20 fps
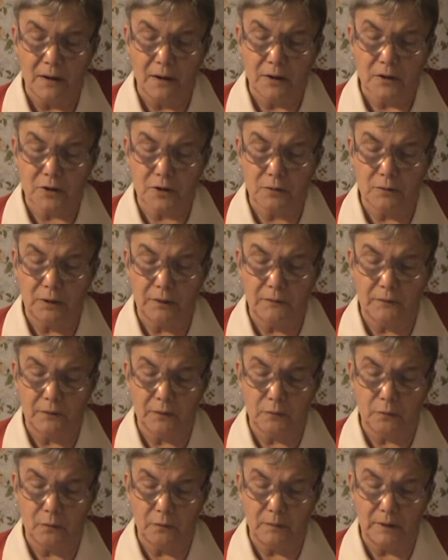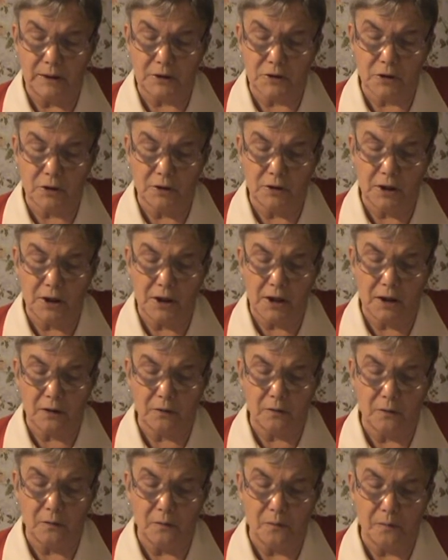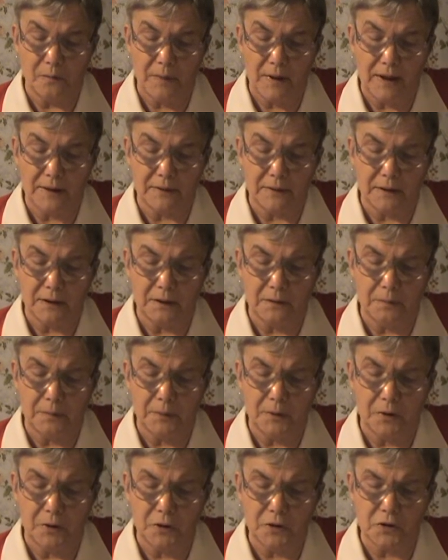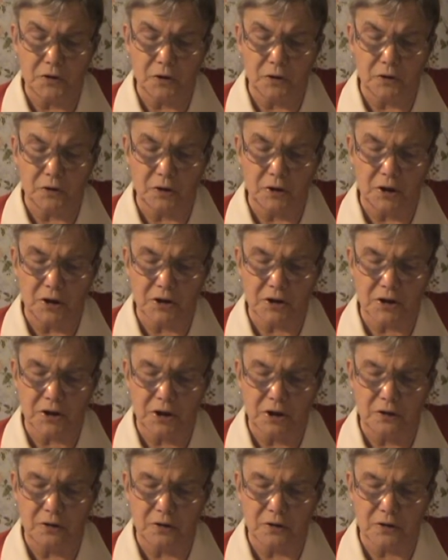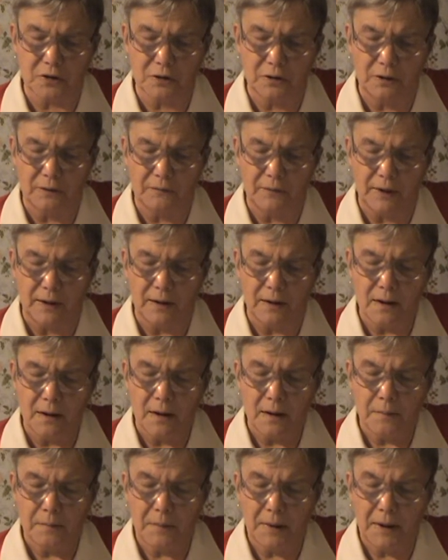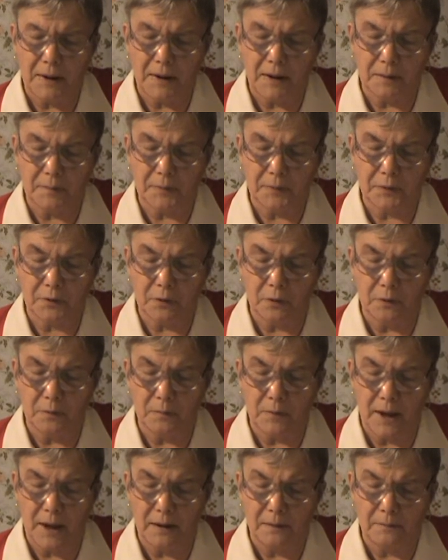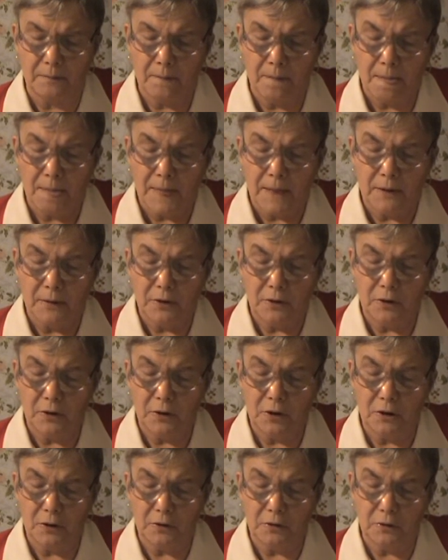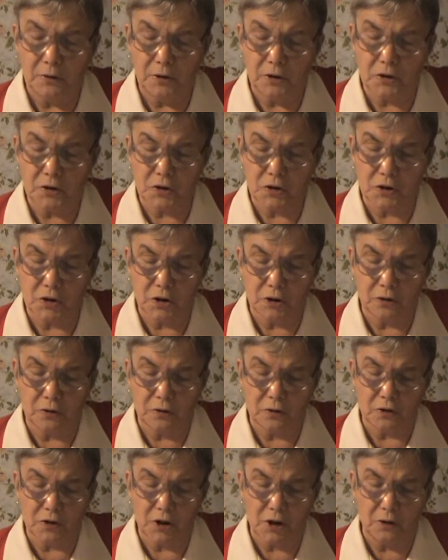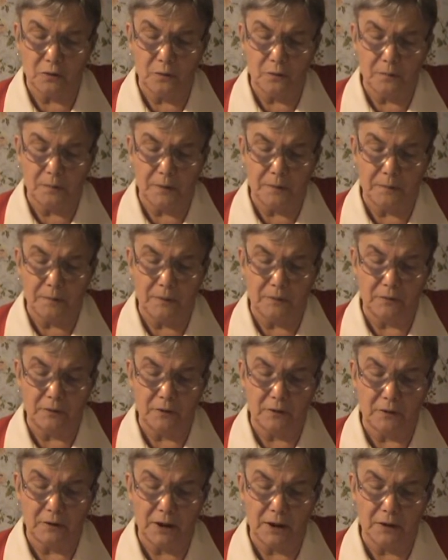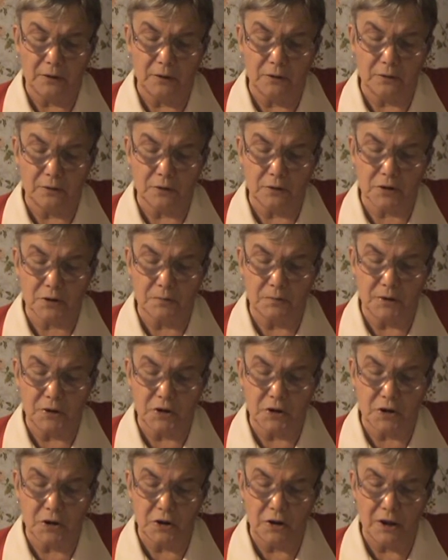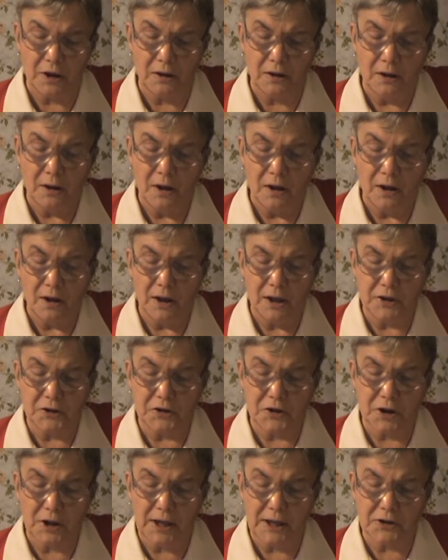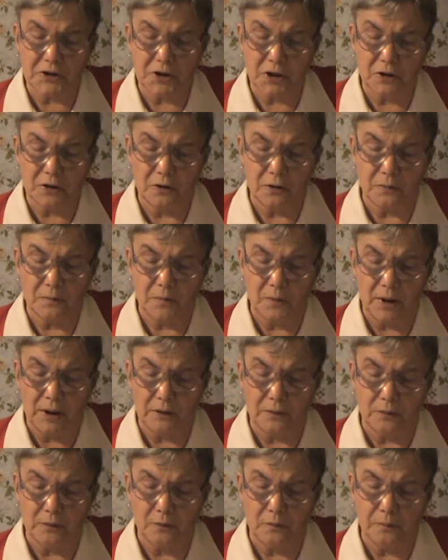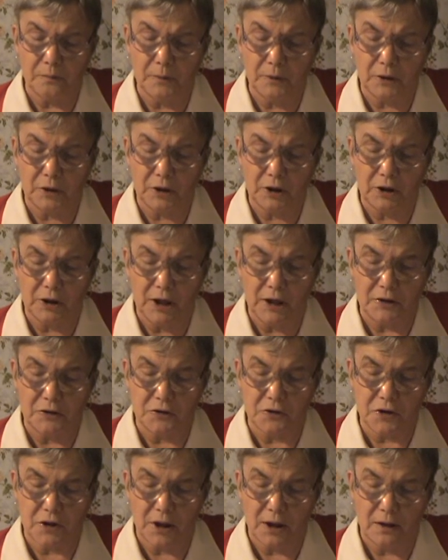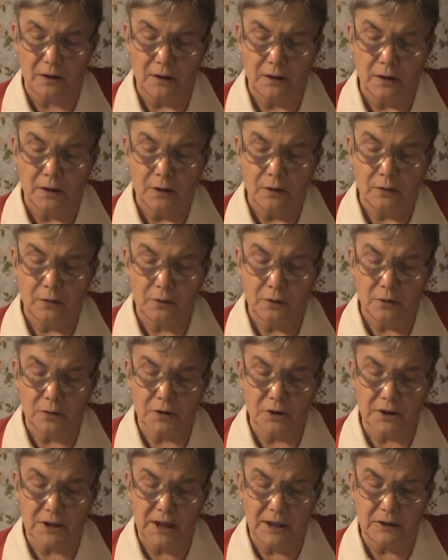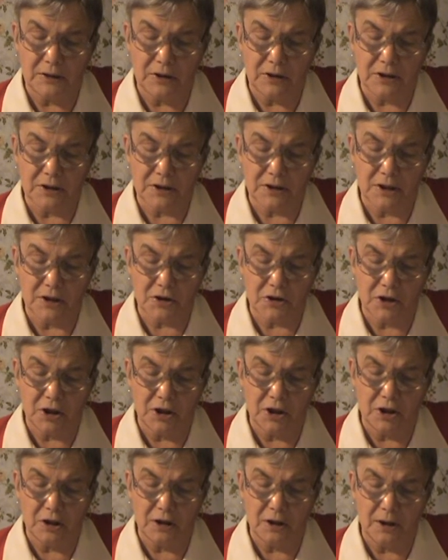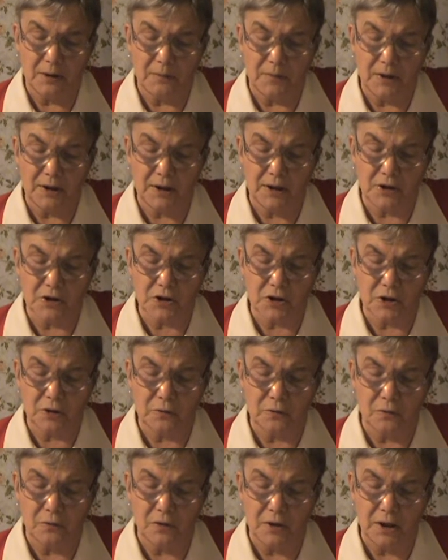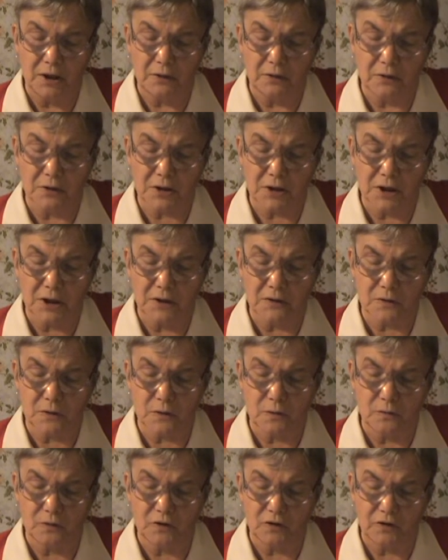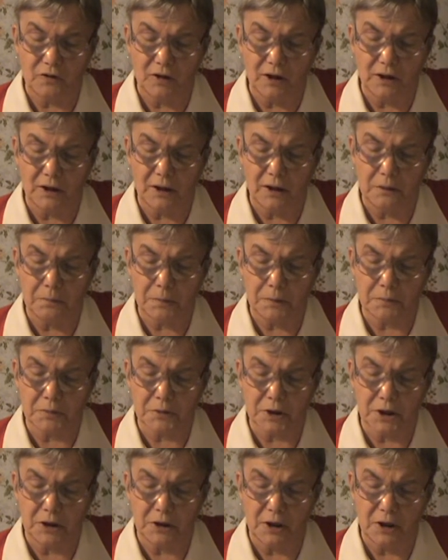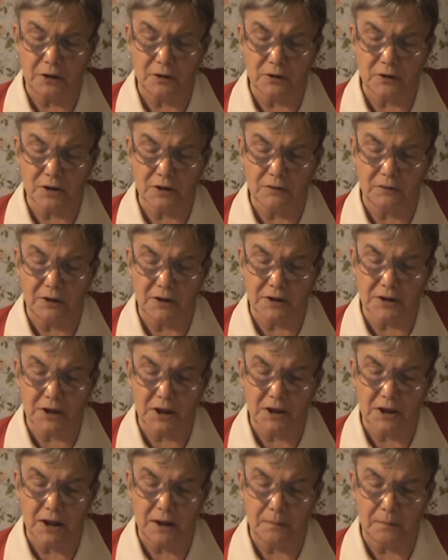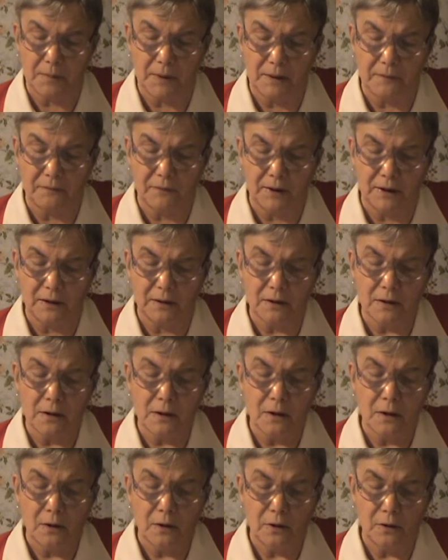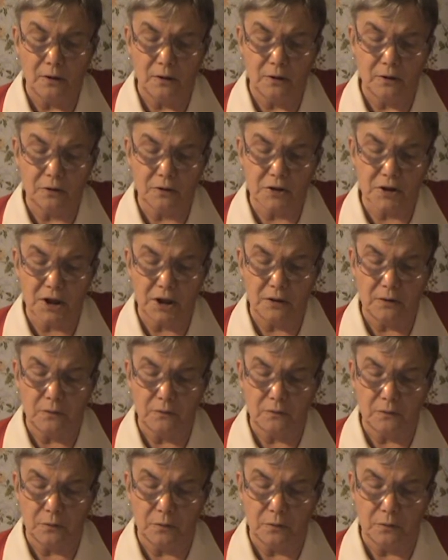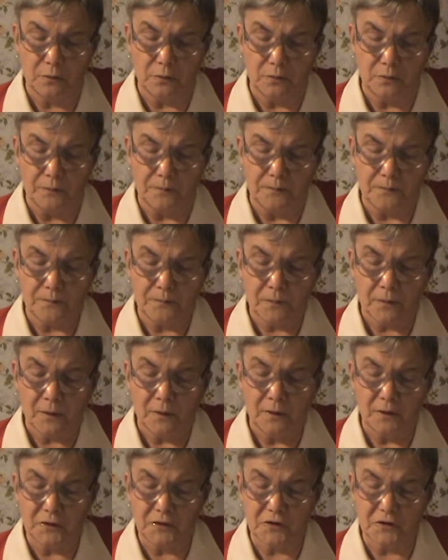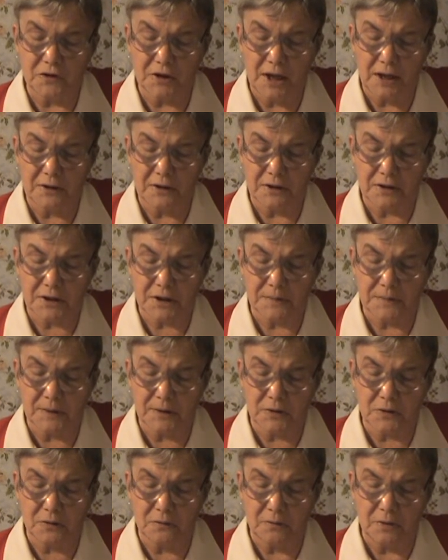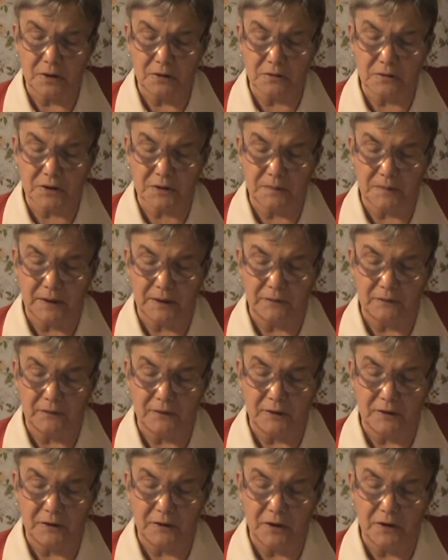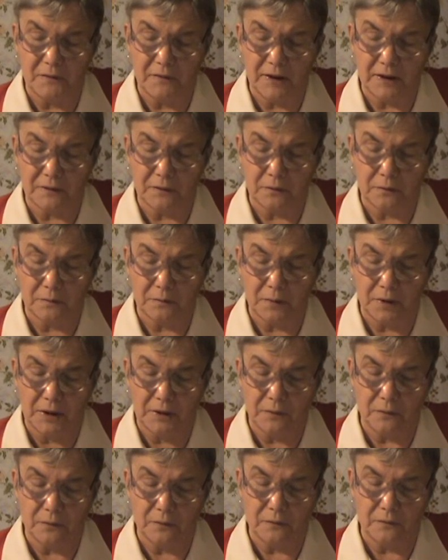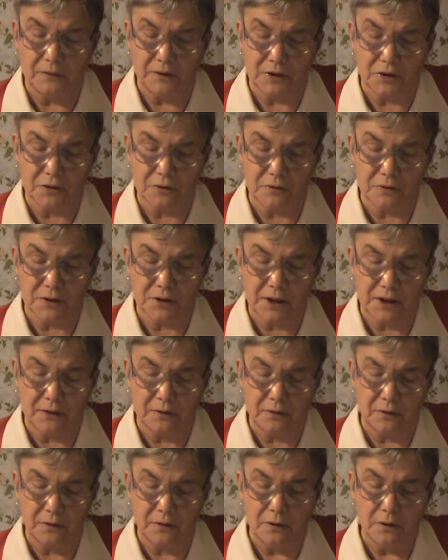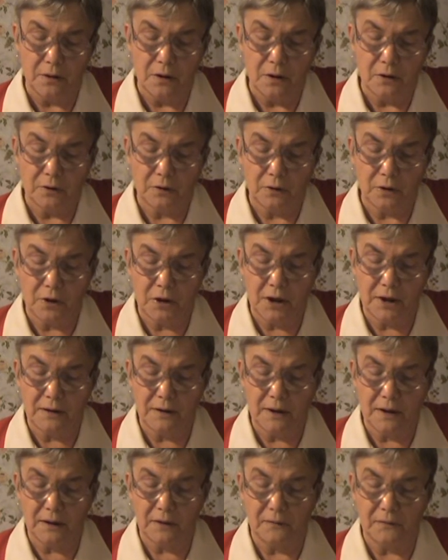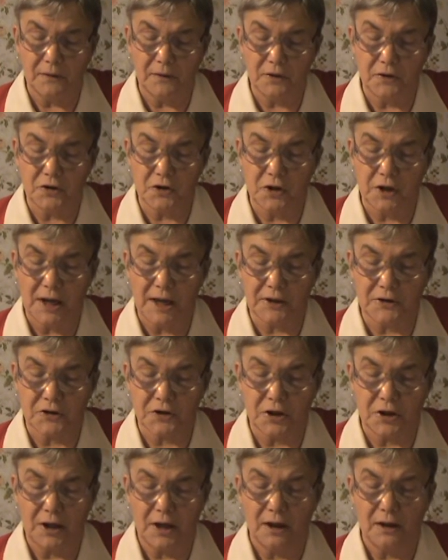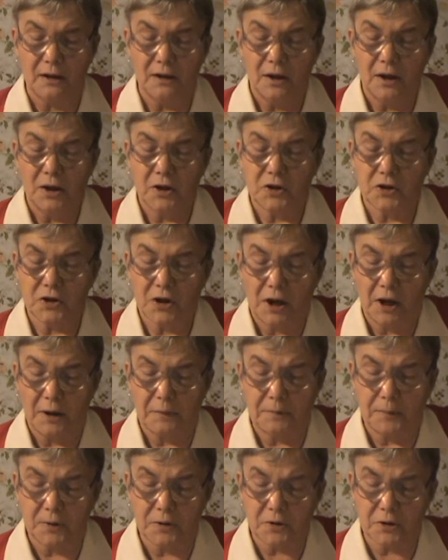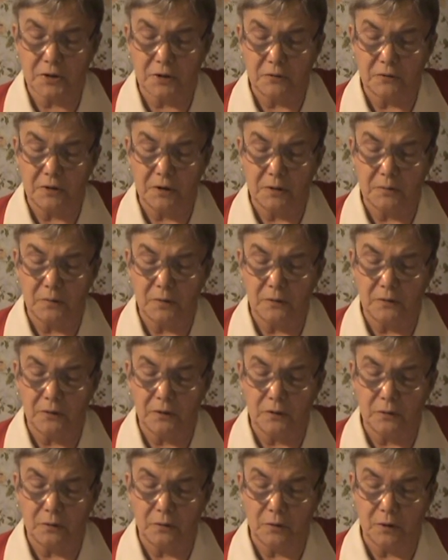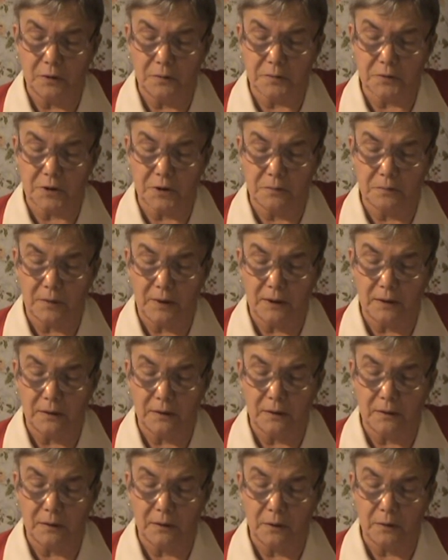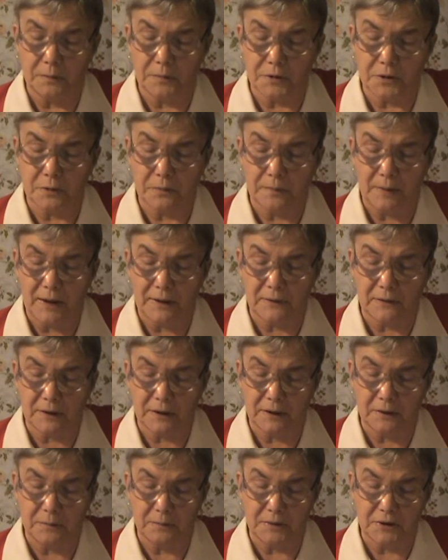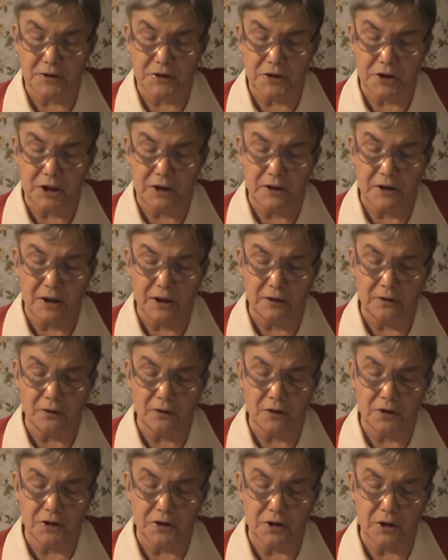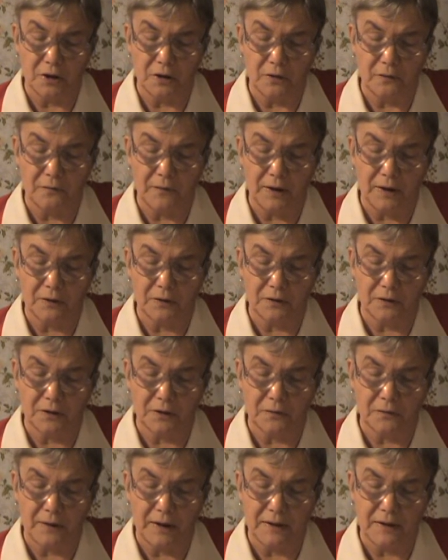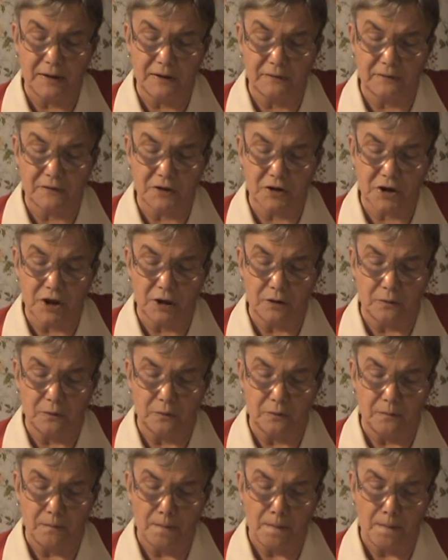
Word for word: Słowo tłumaczone jako upadek pochodzi od greckiego słowa paraptoma i nie odnosi się do grzechu popełnionego rozmyślnie, lecz raczej do błędu potknięcia. To ostatnie znaczenie nabiera szczególnego sensu w świetle poprzedniego stwierdzenia Pawła o chodzeniu w duchu. Choć w żaden sposób nie usprawiedliwia to błędu wierzącego, to jednak wyjaśnia, że apostoł nie mówi tu o, przypa o przypadkach bezczelnego i celowego trwania w grzechu.